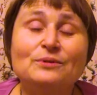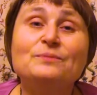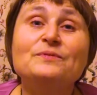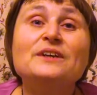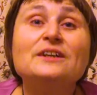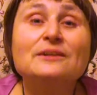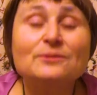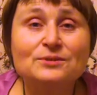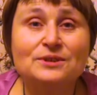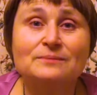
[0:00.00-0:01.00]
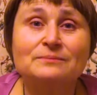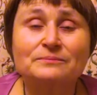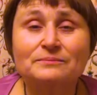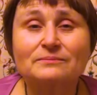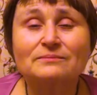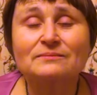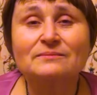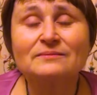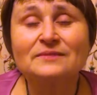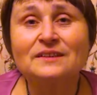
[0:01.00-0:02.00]
любви к людям,
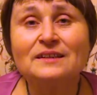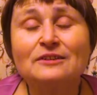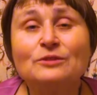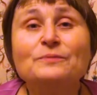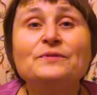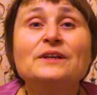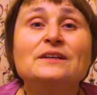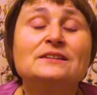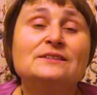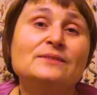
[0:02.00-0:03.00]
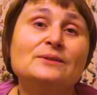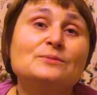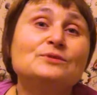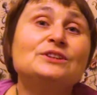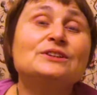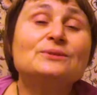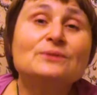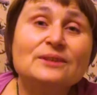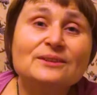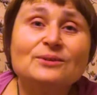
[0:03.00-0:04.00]
любви к своему селу
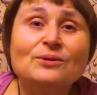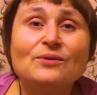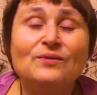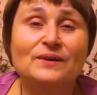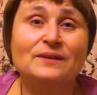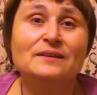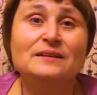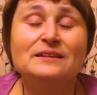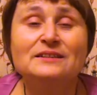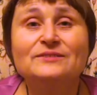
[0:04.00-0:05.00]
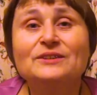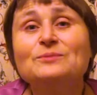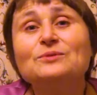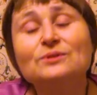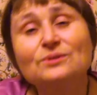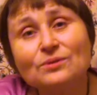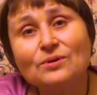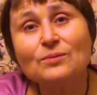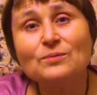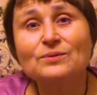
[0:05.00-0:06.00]
Леново, к своему
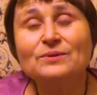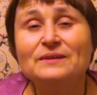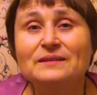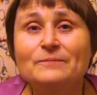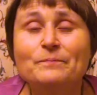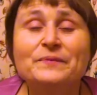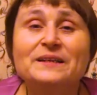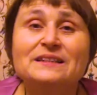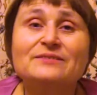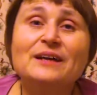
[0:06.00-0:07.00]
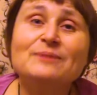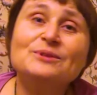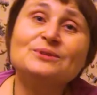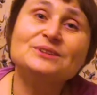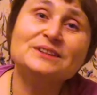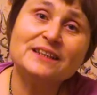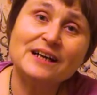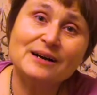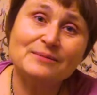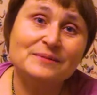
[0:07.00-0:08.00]
дому, к своим
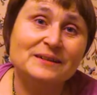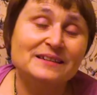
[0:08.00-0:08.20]
друзьям.